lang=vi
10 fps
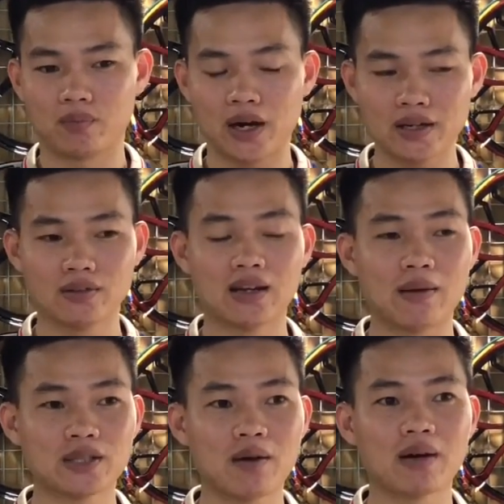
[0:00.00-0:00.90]
kênh
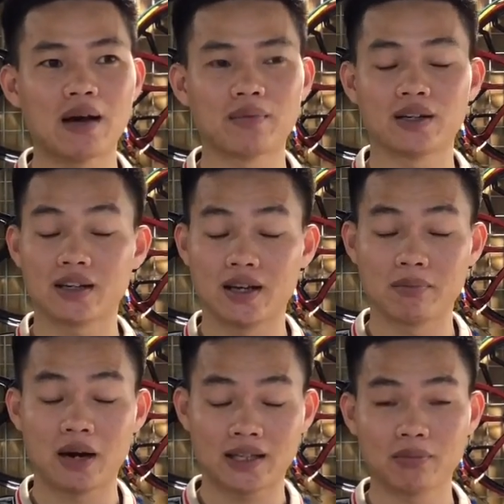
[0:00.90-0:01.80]
làm sao mà làm để
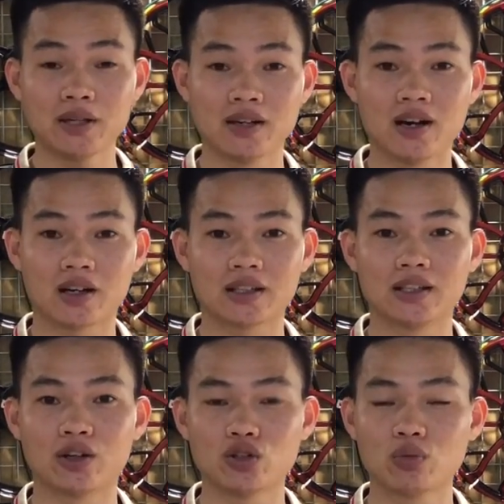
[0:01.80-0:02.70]
để bật kiếm tiền được
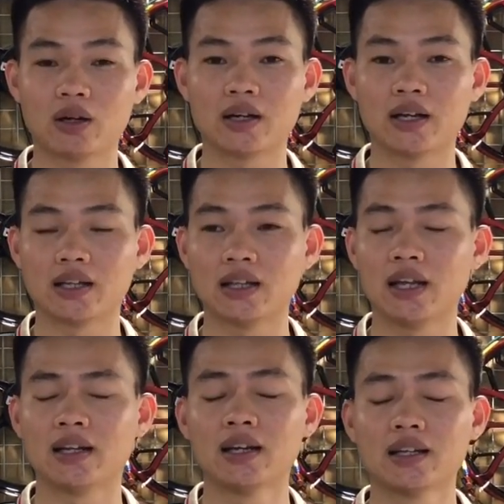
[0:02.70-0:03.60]
thì nói chung là để
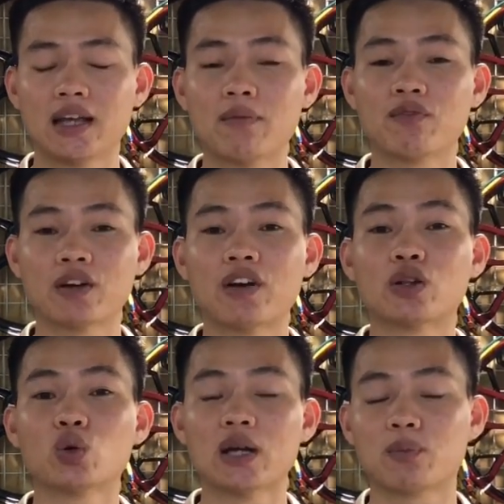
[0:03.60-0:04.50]
lên thêm cái
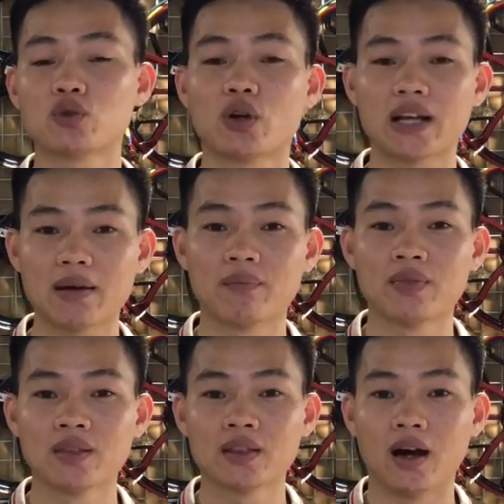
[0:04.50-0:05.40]
phần thu nhập cho anh em
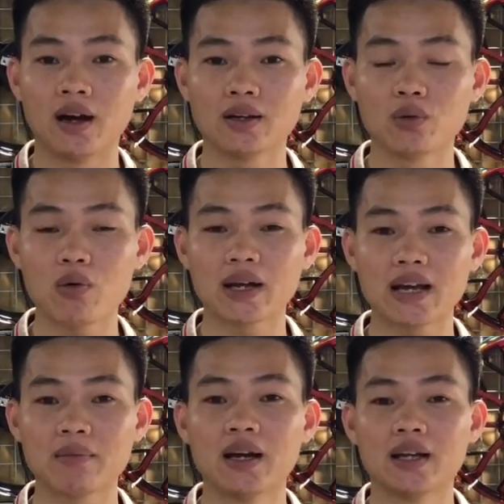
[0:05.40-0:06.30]
đấy đúng không anh
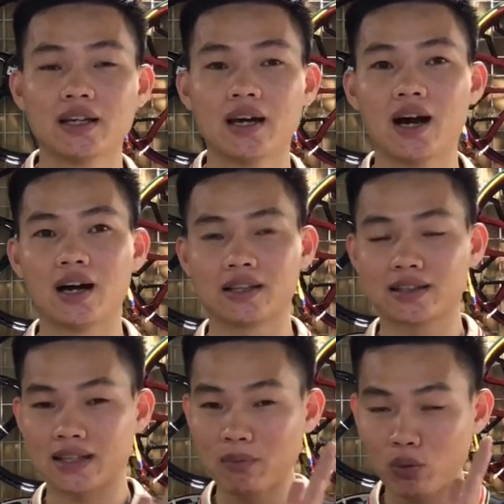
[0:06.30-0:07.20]
em thì à,
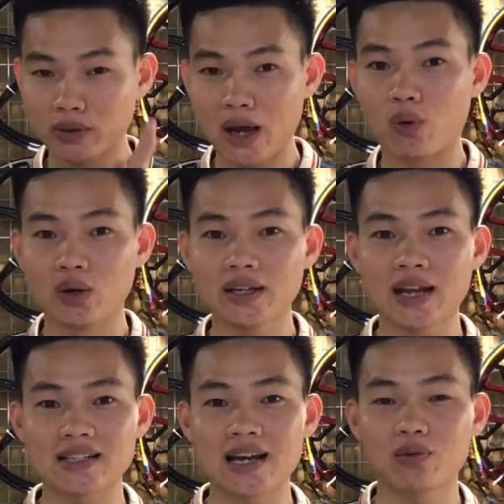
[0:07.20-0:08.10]
cái mục tiêu của
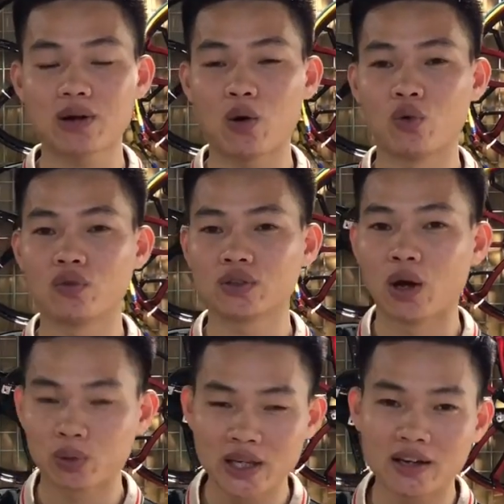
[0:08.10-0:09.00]
lĩnh đặt ra lúc đầu
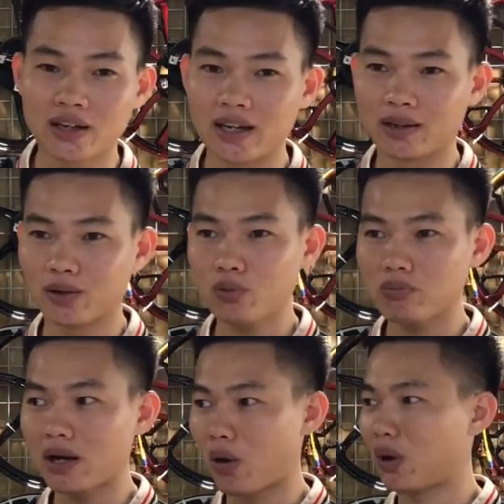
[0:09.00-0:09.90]
đầu tiên để
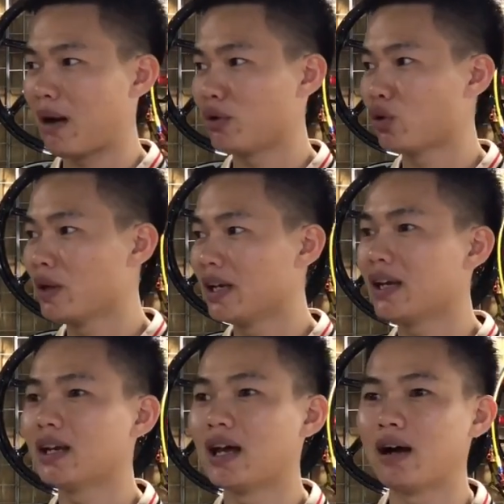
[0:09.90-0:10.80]
lúc bắt đầu làm với tôi
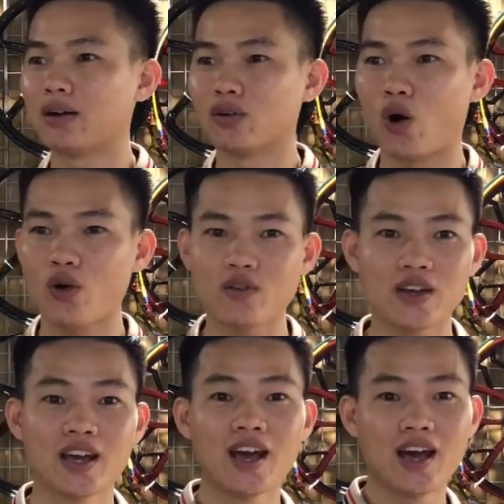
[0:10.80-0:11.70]
là nói
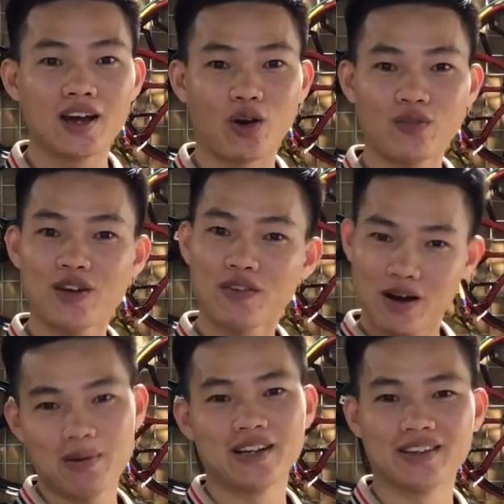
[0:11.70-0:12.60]
với nói với
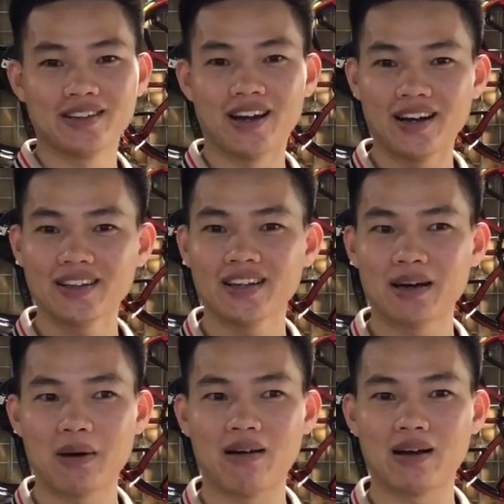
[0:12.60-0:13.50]
vợ mình đấy thì
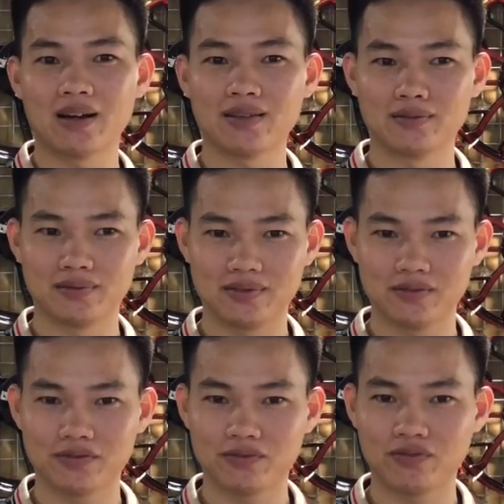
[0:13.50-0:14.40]
là bảo là
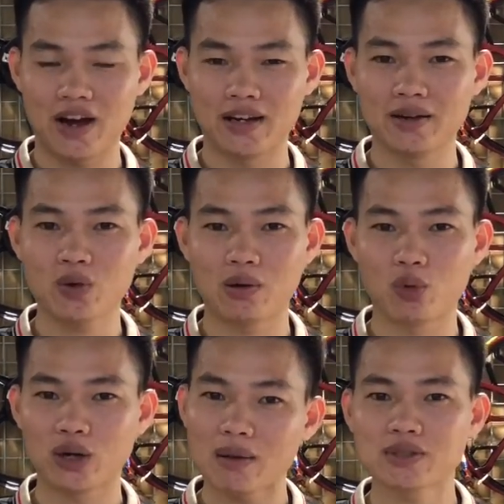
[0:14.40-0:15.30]
phải đến
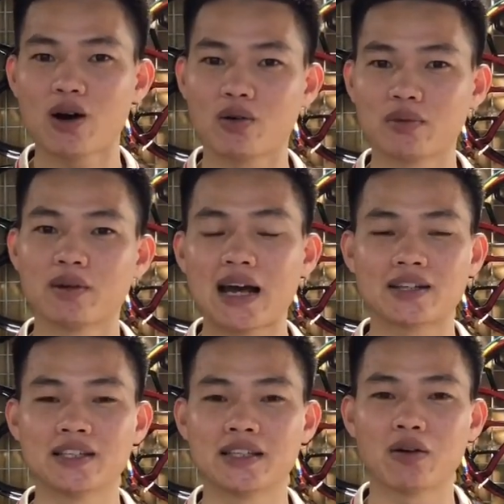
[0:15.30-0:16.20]
khoảng một năm sau thì mới
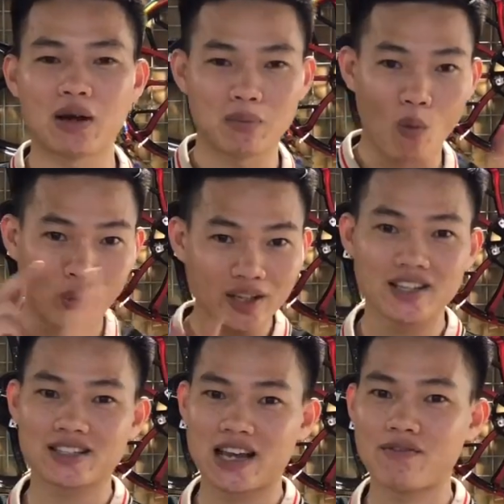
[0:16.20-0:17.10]
đặt chỉ tiêu là
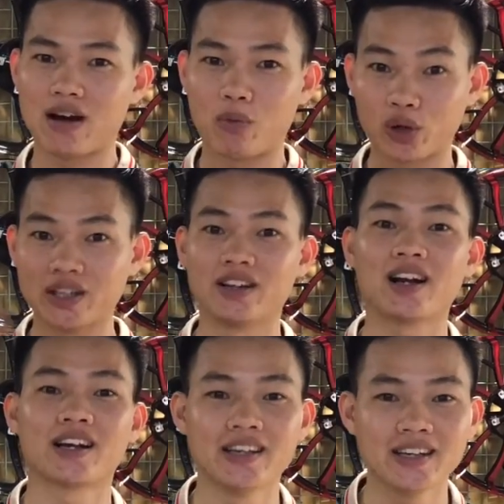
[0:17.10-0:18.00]
4.000 giờ xem và 1.000 người
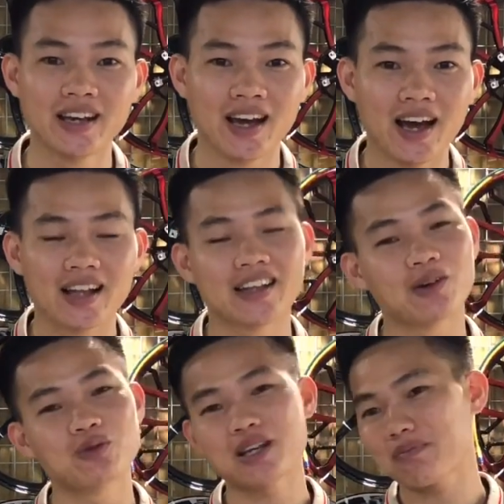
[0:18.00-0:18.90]
đăng ký
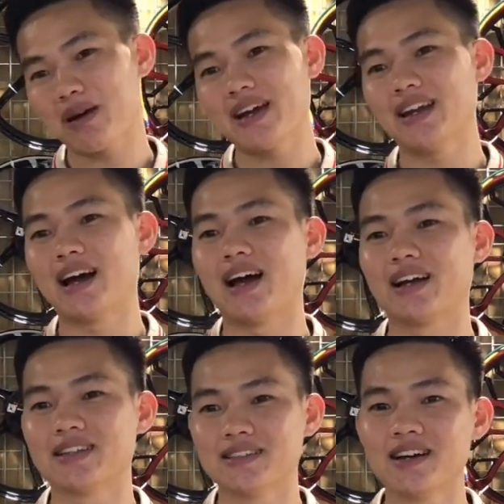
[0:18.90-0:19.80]
thì cũng rất may
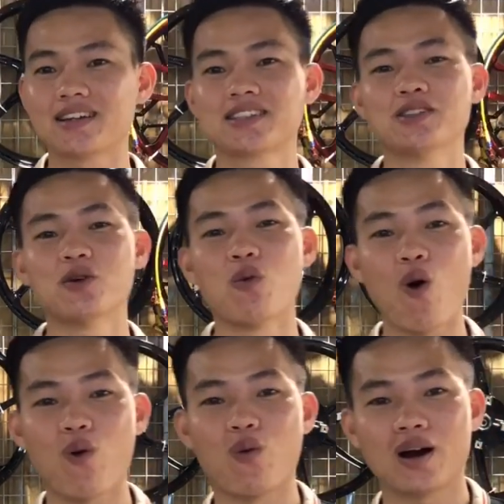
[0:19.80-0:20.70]
là được sự ủng
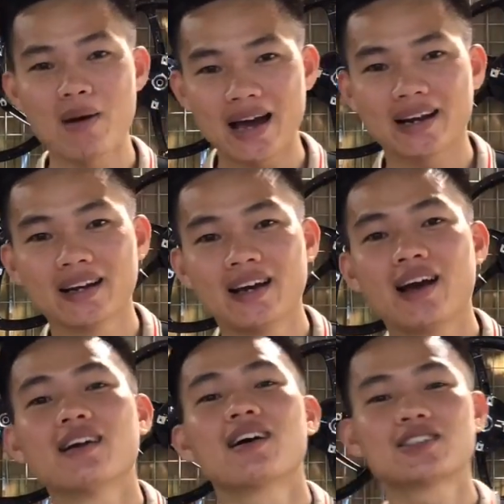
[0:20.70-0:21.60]
hộ của các bạn
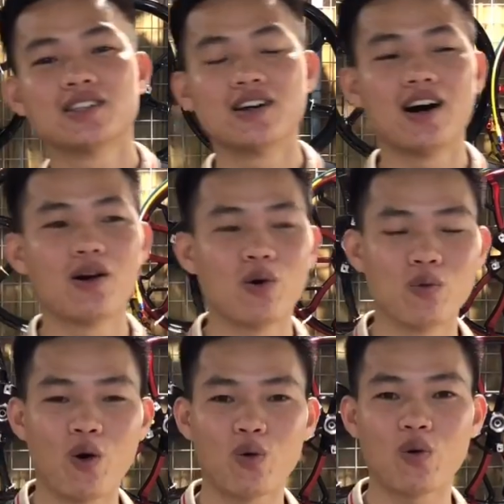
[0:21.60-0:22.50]
được sự ờ,
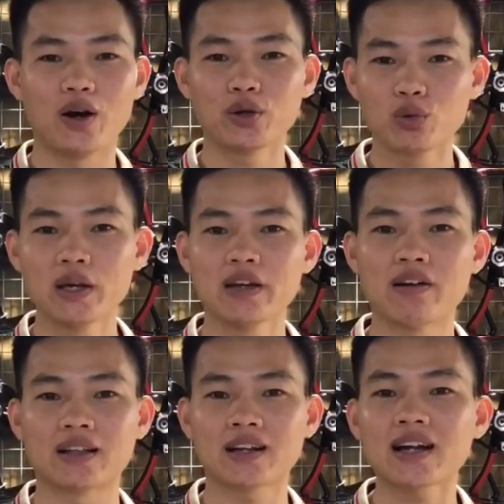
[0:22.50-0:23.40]
ủng hộ của YouTube
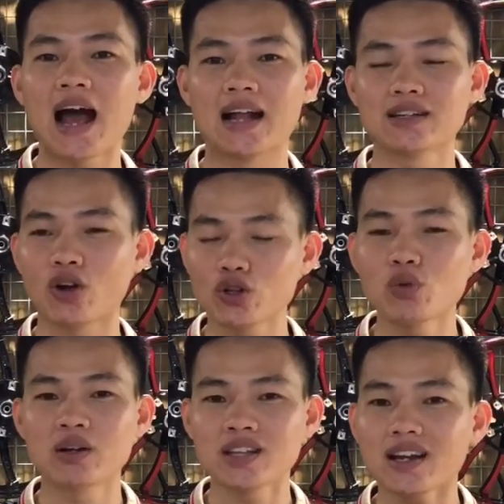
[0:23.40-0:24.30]
và tất cả những nói
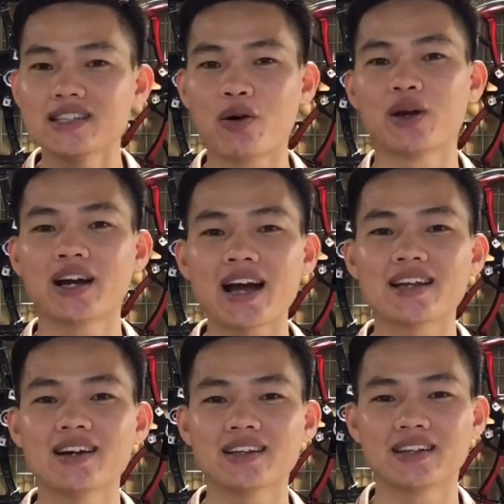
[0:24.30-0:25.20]
chung là rất là nhiều khía
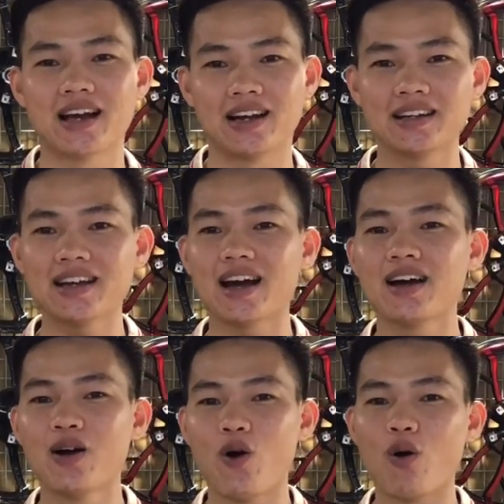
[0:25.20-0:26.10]
cạnh nữa thì là lĩnh
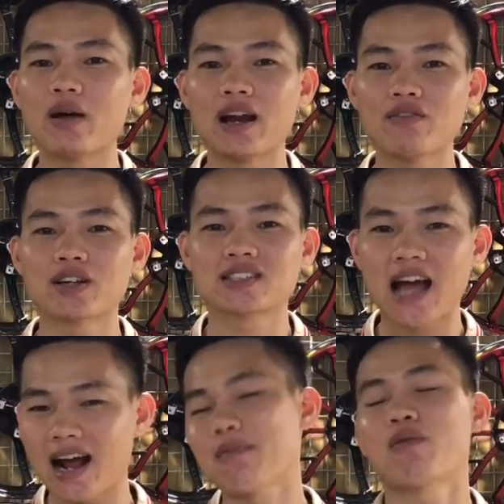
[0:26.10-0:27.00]
đã hôm nay đã vượt
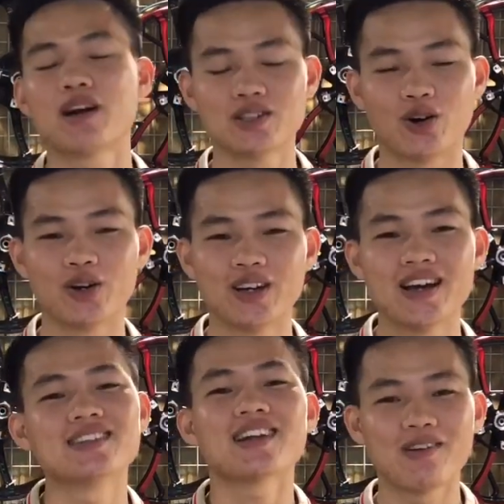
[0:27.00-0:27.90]
xa cái mong đợi rồi
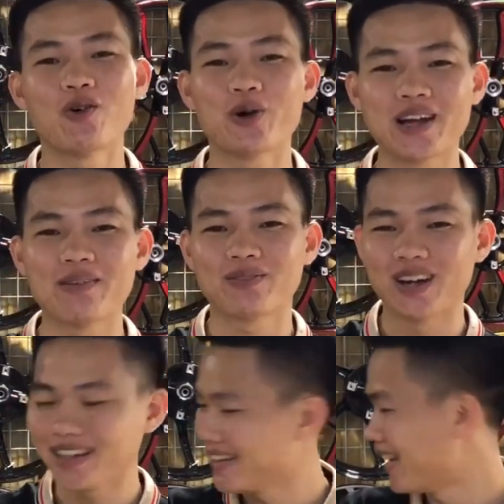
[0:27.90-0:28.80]
rất là vui anh em
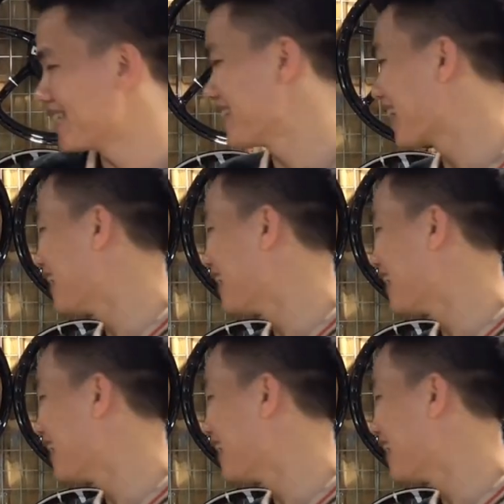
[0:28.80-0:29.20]
đấy thì ờ, trên